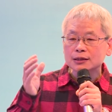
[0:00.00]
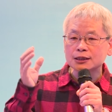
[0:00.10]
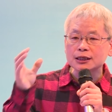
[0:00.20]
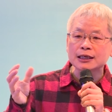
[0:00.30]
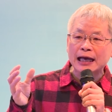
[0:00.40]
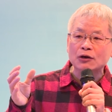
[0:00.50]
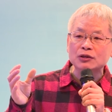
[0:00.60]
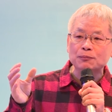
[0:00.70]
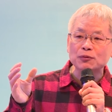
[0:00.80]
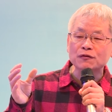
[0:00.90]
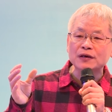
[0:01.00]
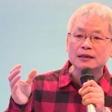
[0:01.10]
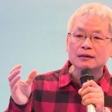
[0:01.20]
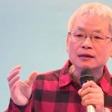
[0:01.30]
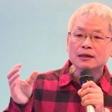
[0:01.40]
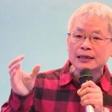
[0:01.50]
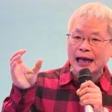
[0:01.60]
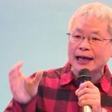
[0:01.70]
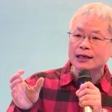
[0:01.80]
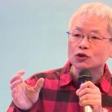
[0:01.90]
治疗的部分，
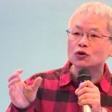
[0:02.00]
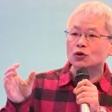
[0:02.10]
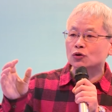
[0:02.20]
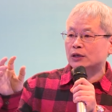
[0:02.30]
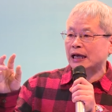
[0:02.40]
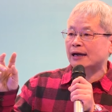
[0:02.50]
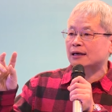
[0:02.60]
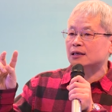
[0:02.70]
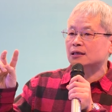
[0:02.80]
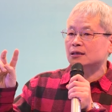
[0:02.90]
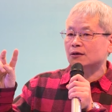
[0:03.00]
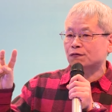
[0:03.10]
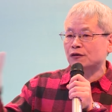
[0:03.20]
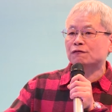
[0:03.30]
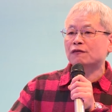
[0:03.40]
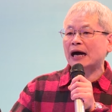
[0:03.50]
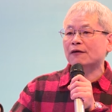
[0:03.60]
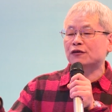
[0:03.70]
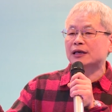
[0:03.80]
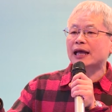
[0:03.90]
它又有两个分
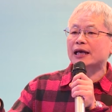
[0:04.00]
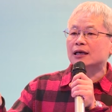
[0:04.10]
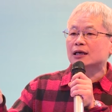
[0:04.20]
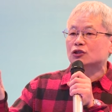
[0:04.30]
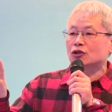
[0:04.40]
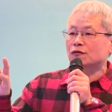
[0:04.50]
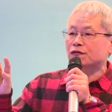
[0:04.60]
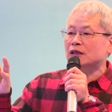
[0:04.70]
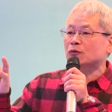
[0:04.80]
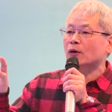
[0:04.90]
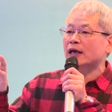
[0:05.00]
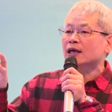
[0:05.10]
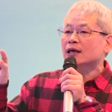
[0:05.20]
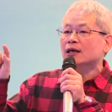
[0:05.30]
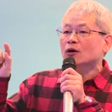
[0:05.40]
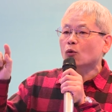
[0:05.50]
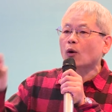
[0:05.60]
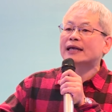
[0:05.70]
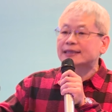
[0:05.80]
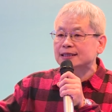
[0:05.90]
类，就是分为
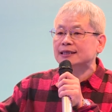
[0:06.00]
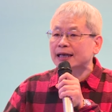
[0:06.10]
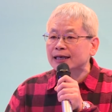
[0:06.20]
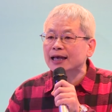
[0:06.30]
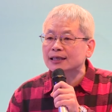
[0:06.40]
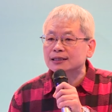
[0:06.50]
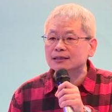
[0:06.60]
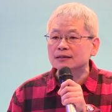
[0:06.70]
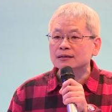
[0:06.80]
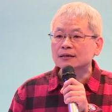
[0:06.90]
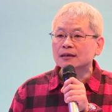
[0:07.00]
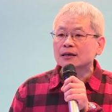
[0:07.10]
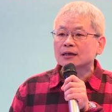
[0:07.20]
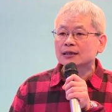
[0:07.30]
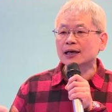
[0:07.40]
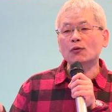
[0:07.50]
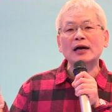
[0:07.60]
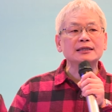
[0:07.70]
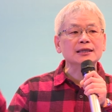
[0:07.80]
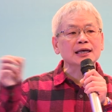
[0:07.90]
外治跟内治。那
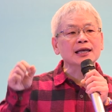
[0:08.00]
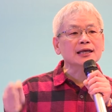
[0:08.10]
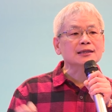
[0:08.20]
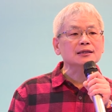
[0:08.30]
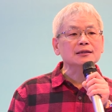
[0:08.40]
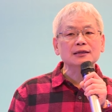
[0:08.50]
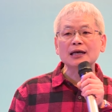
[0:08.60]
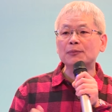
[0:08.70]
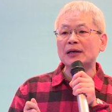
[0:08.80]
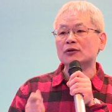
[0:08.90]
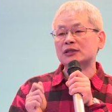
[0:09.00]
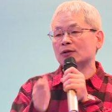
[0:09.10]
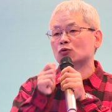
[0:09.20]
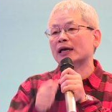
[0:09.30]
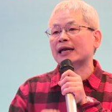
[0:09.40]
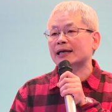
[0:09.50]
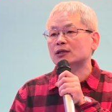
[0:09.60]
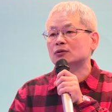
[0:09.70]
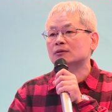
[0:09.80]
外治跟内治要不要诊断来